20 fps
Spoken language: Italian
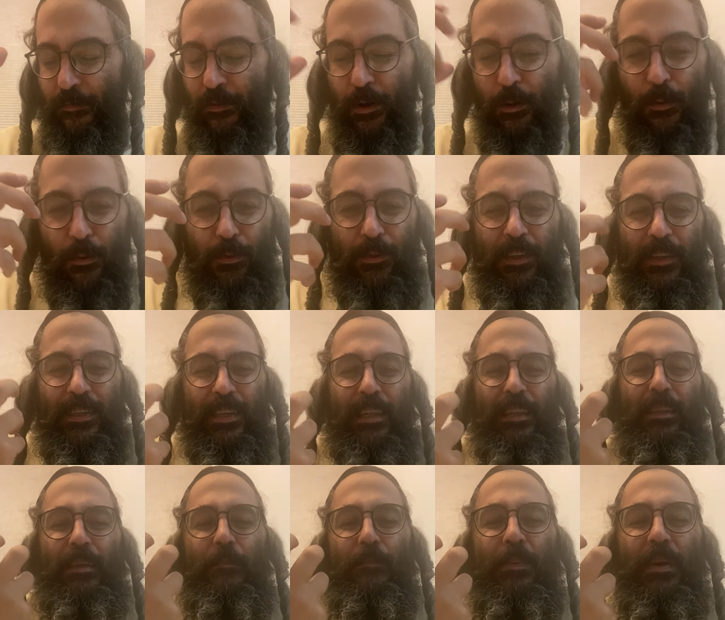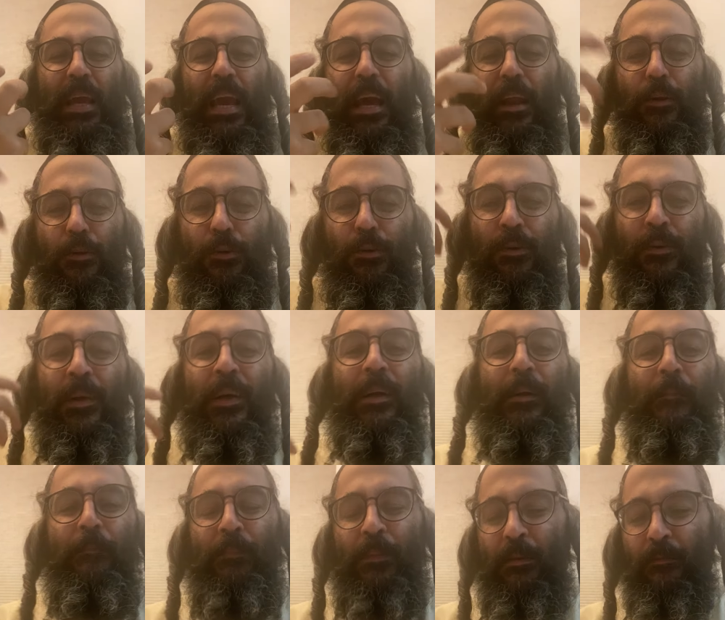a far quello, ti senti pieno
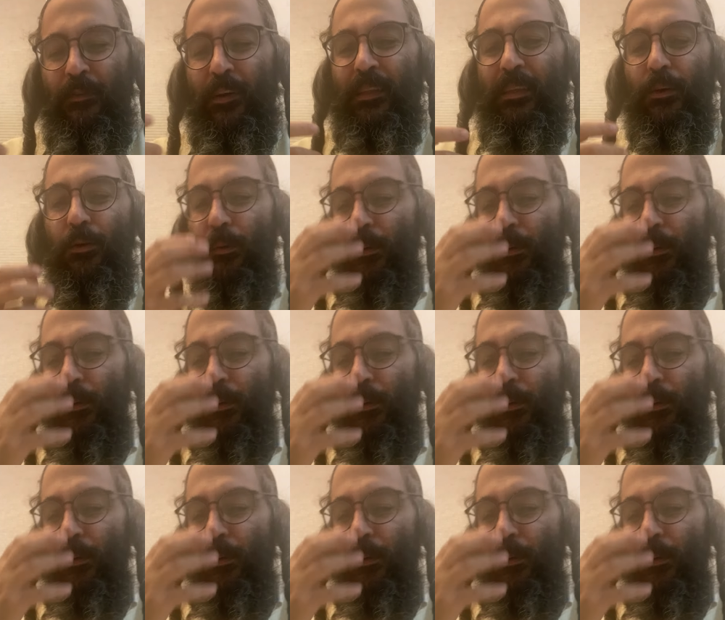Infatti,